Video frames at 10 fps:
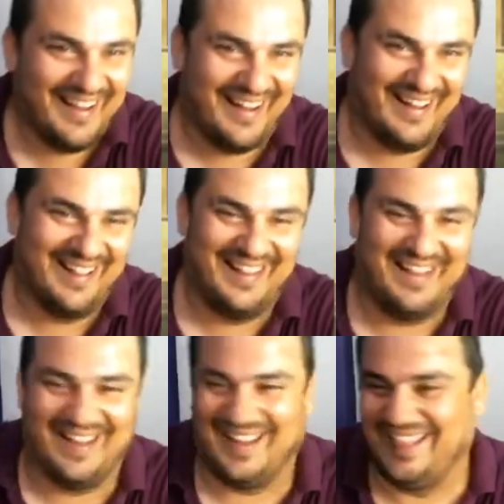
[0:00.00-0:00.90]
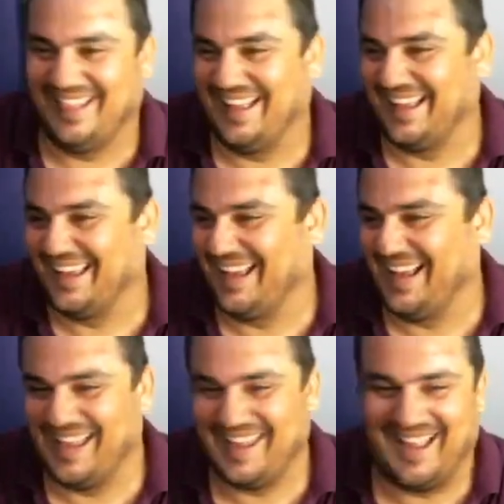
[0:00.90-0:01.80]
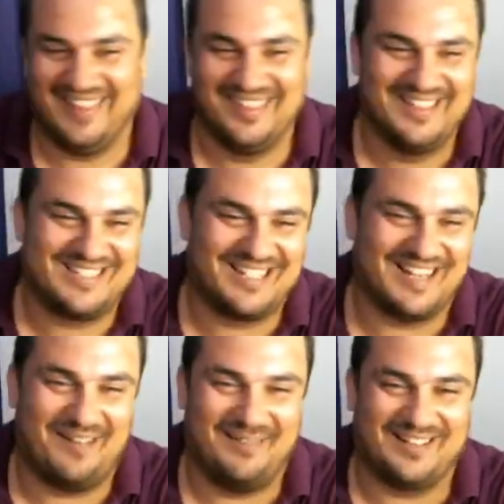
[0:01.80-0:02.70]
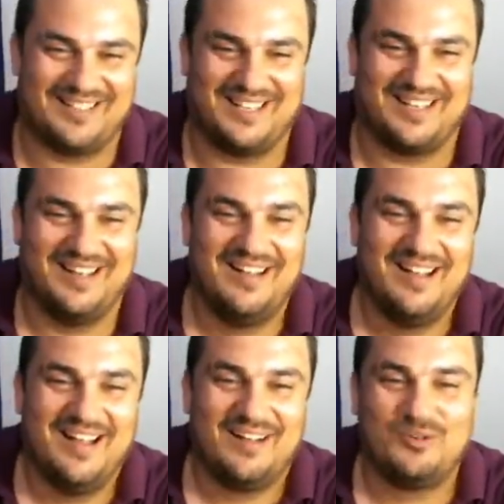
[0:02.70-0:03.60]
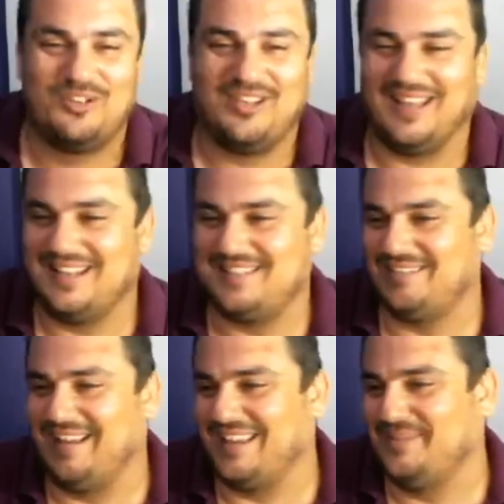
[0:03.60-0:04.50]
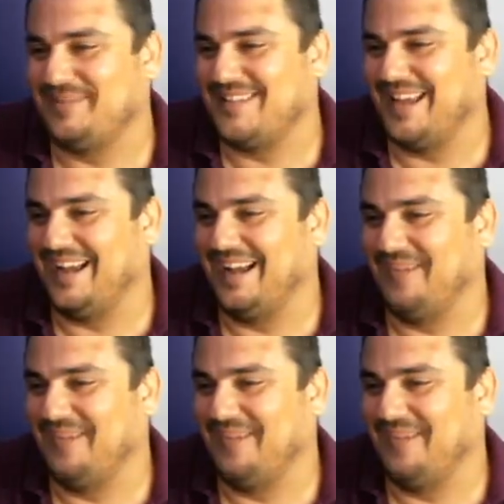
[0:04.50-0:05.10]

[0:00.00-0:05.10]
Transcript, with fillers: Allah Allah ya yanlışlıkla bastık. Gutierrez'i verdi bize ya.